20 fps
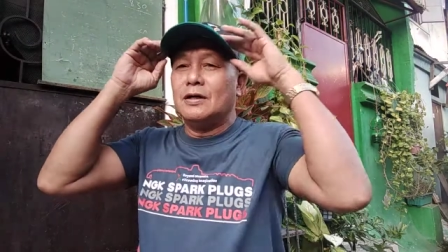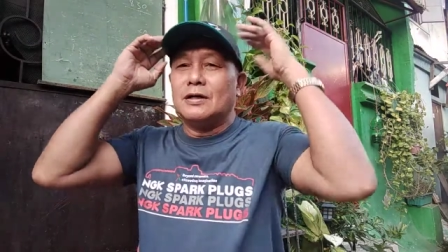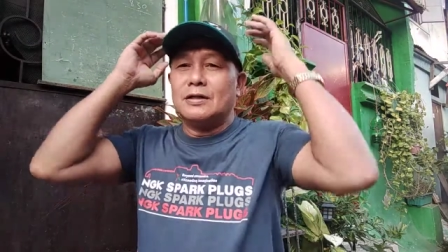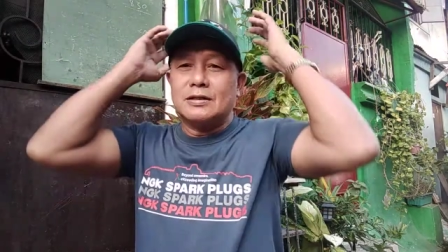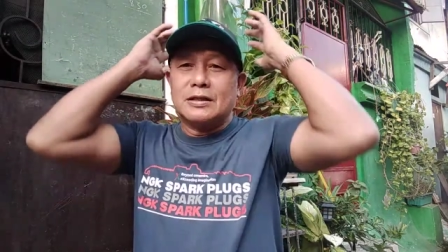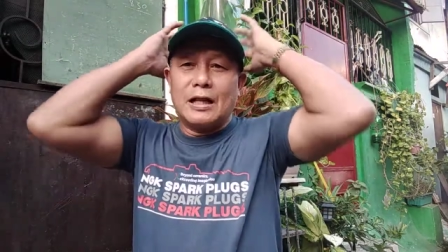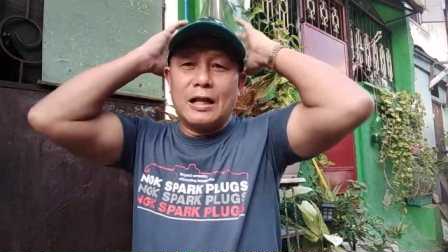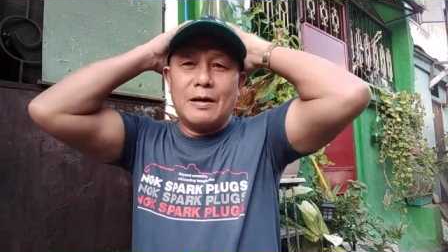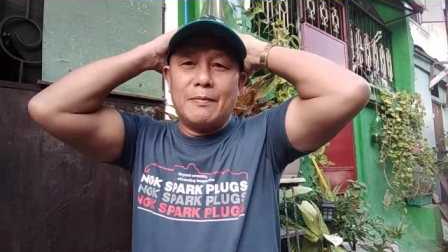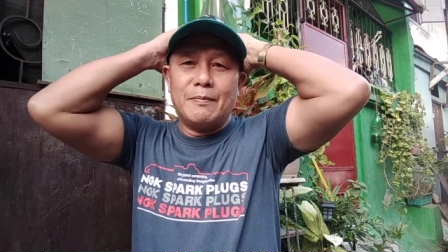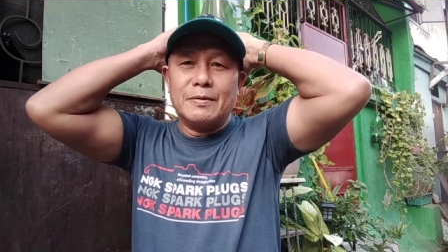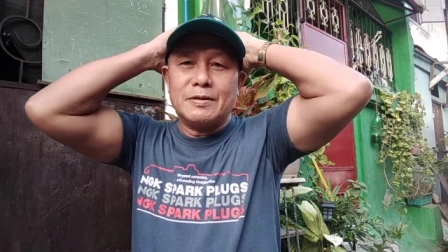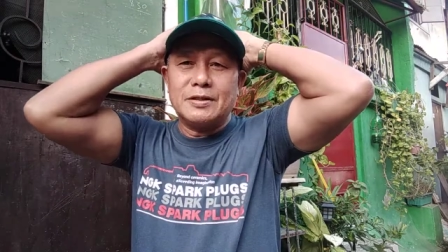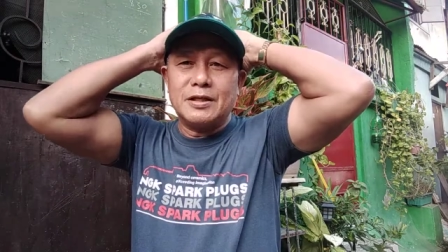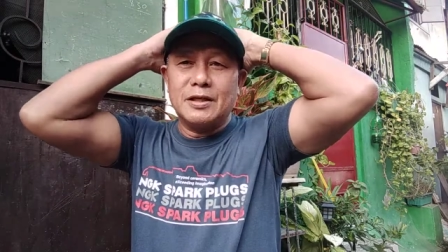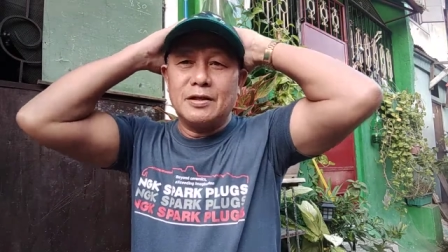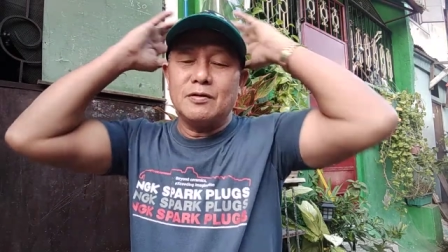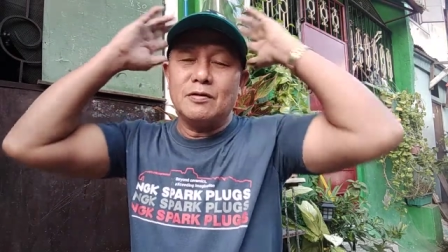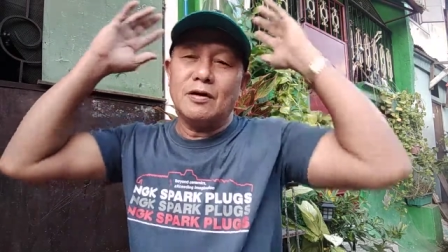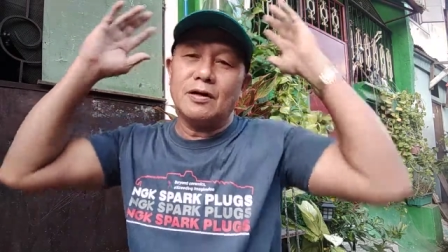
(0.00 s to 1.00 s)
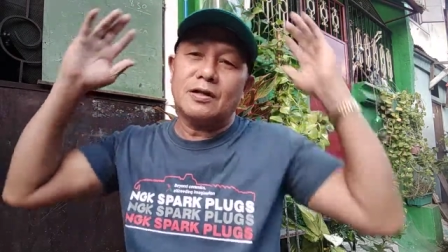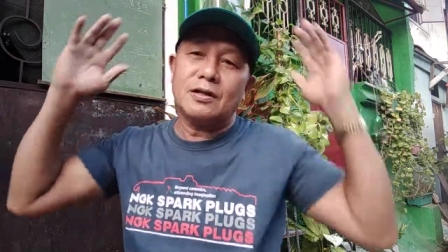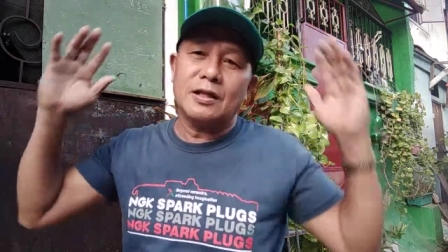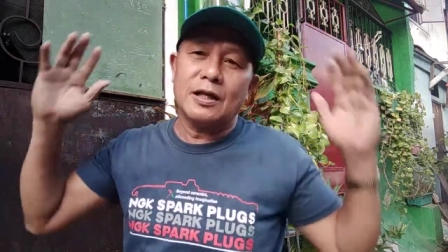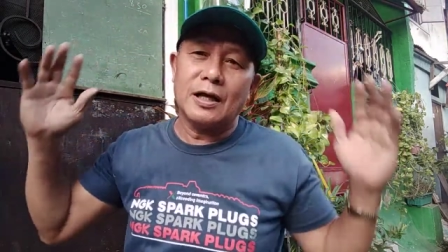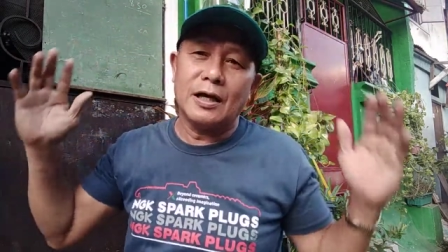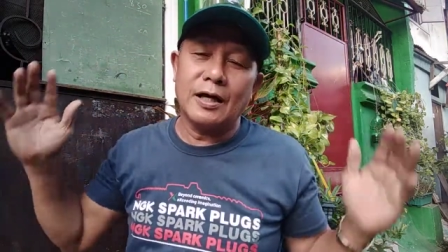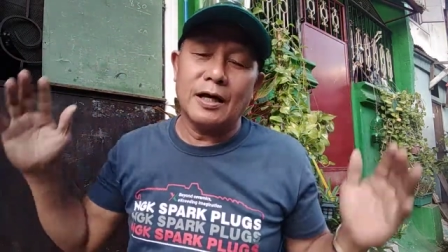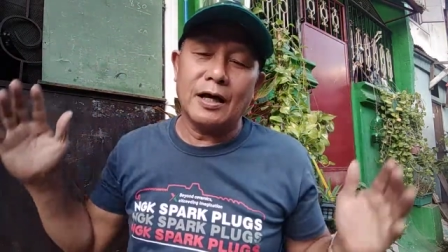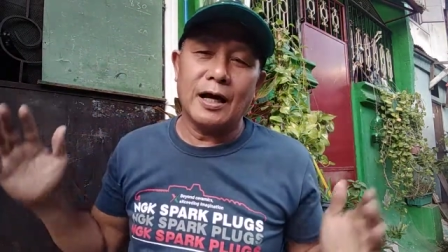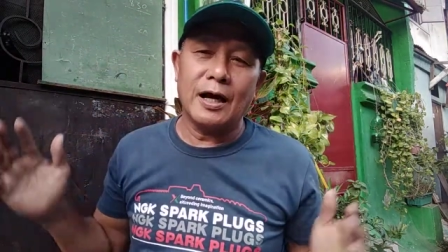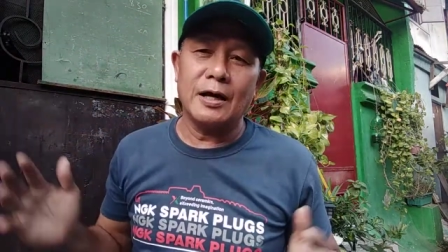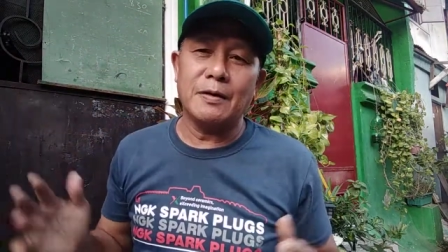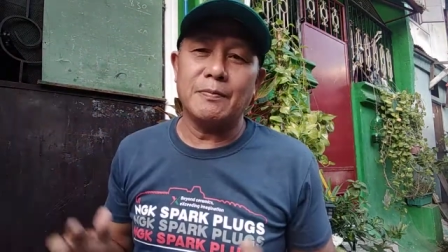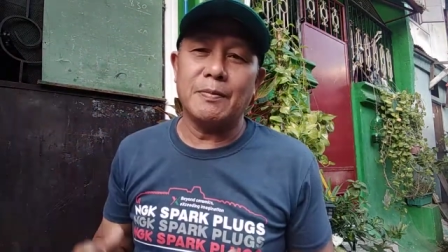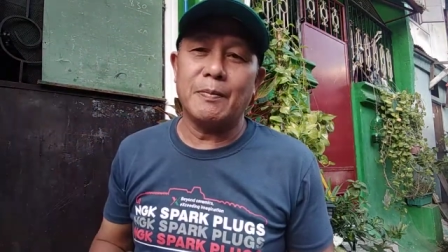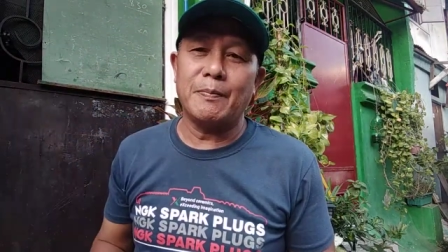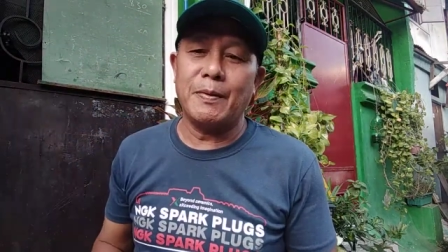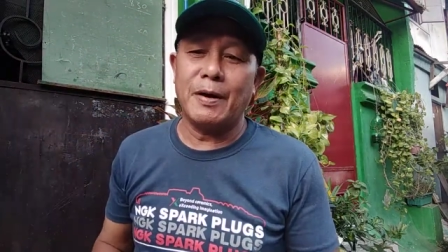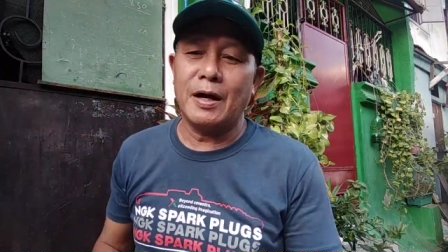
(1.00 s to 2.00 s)
salamat sa inyo at uh, kahit
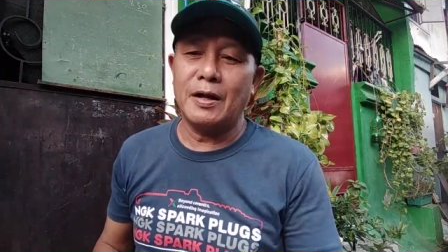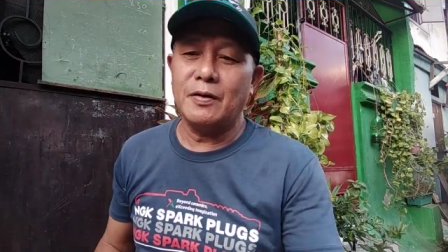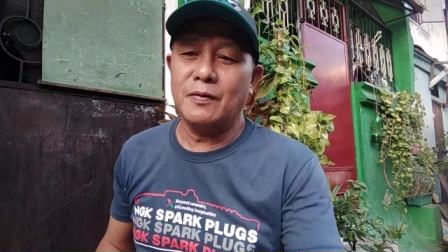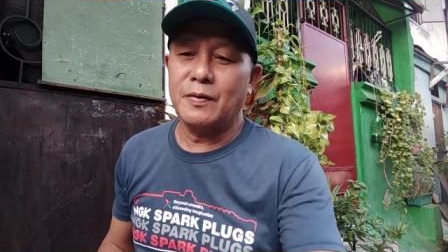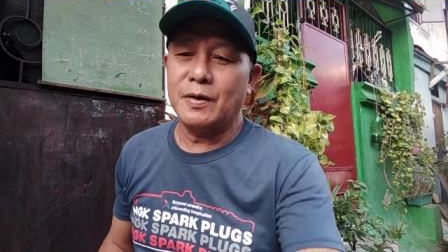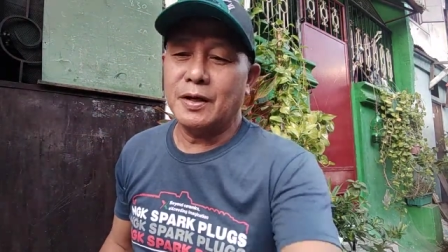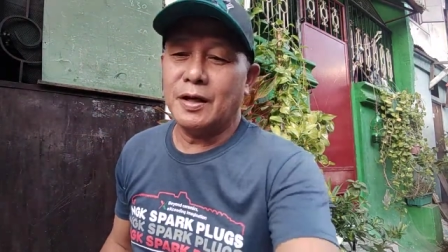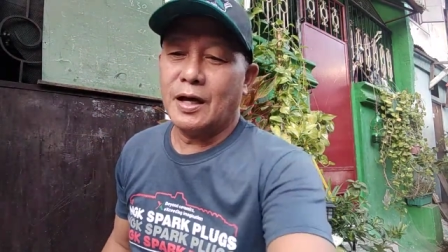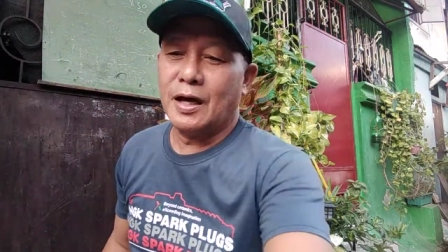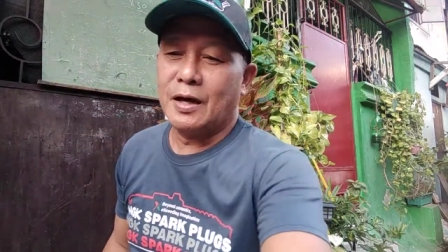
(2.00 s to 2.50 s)
pa paano eh,